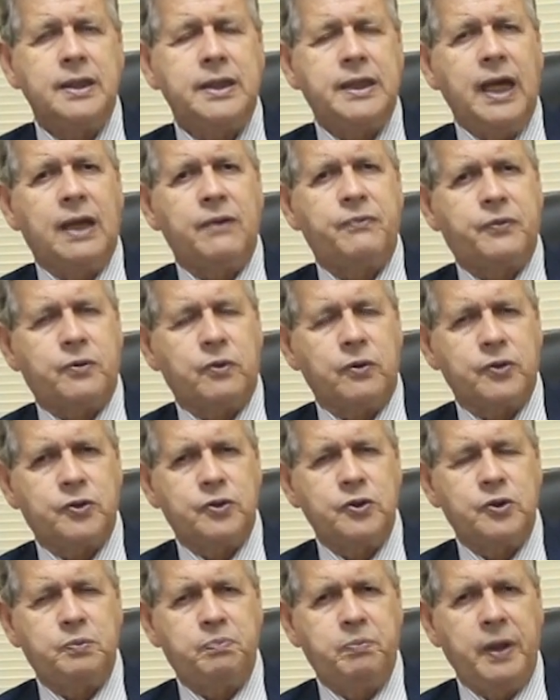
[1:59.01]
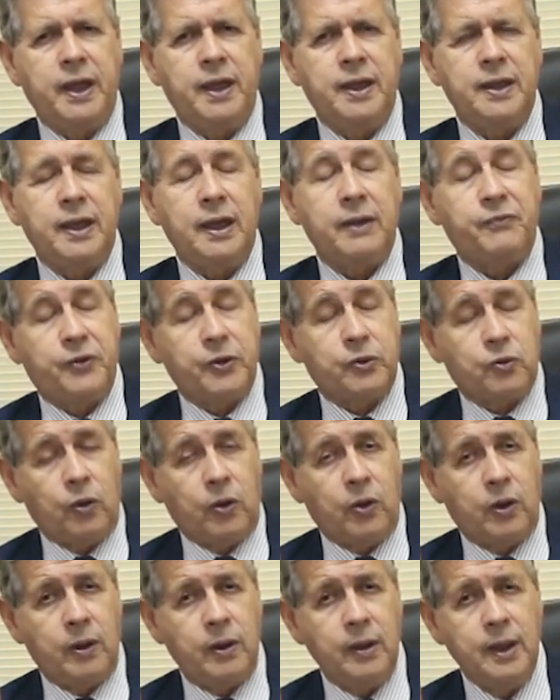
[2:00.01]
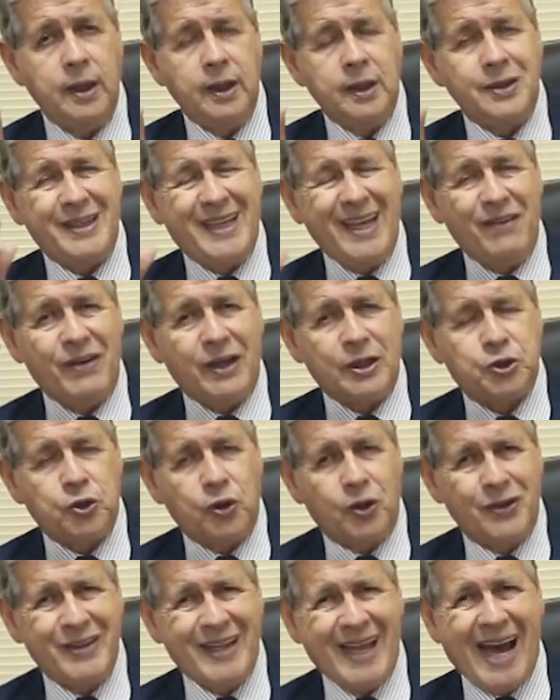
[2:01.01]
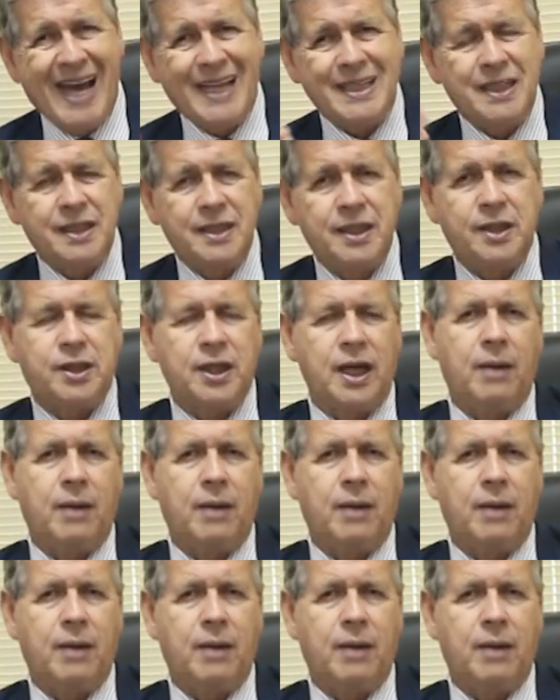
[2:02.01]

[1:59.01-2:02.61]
que ela ficou suspensa, ficou teve a jornada de